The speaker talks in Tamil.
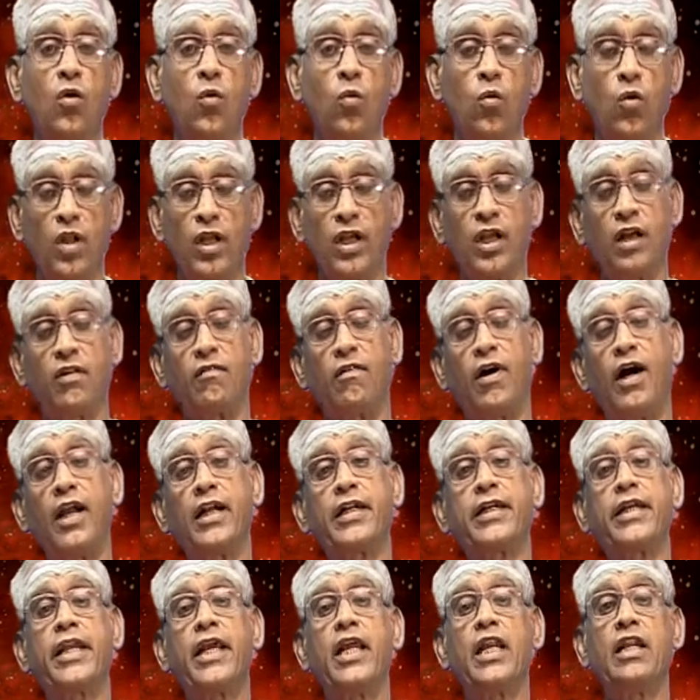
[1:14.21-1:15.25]
உலக
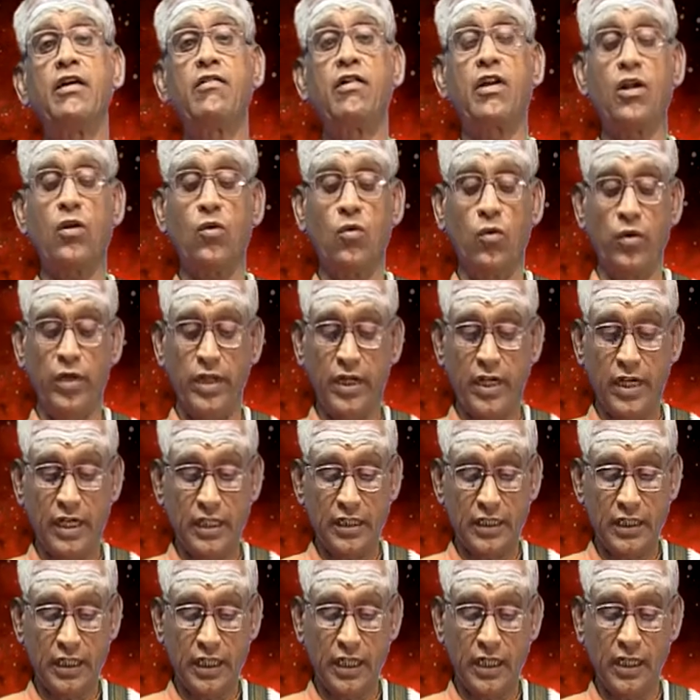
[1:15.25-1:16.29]
வாழ்க்கையிலே வரக்கூடிய
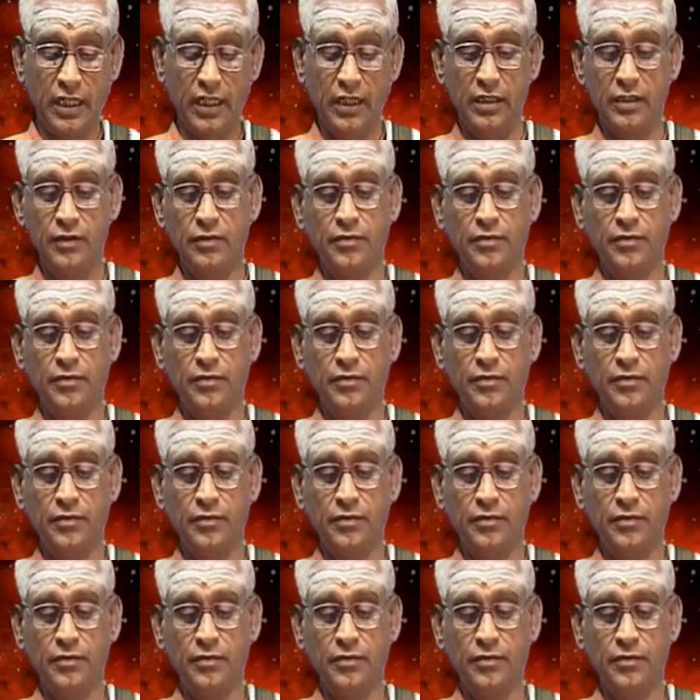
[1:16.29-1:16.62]
கஷ்டங்கள்